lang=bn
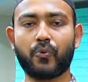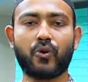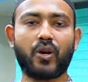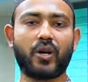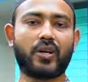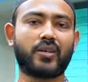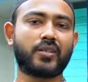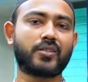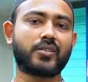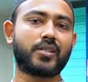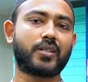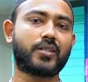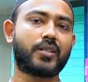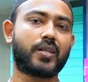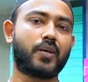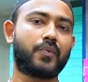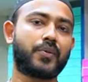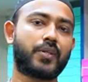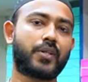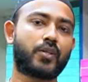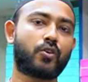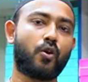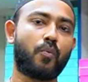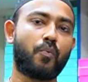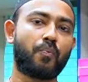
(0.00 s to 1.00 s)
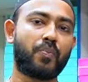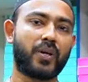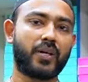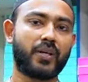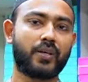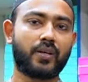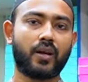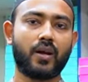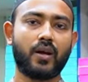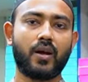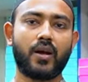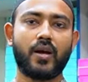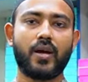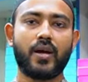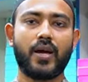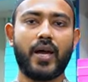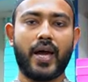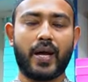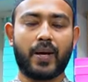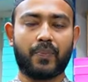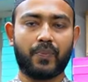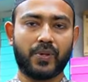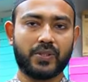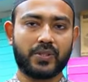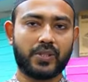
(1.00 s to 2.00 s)
প্রোডাক্টের সাথে আমাদের কমপ্লিট
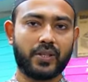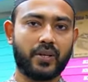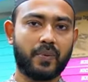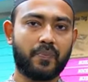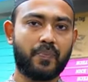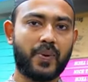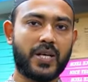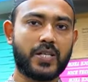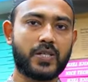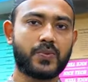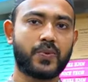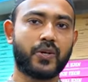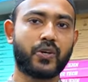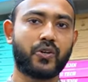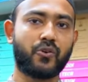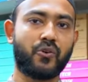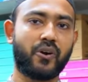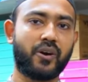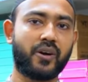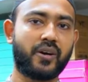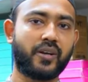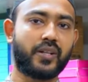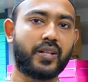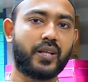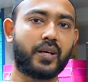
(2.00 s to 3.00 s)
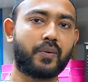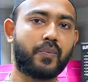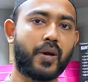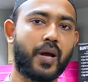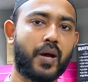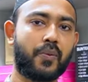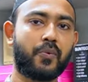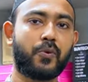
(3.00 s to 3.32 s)
এক মাসের রিপ্লেসমেন্ট ওয়ারেন্টি থাকবে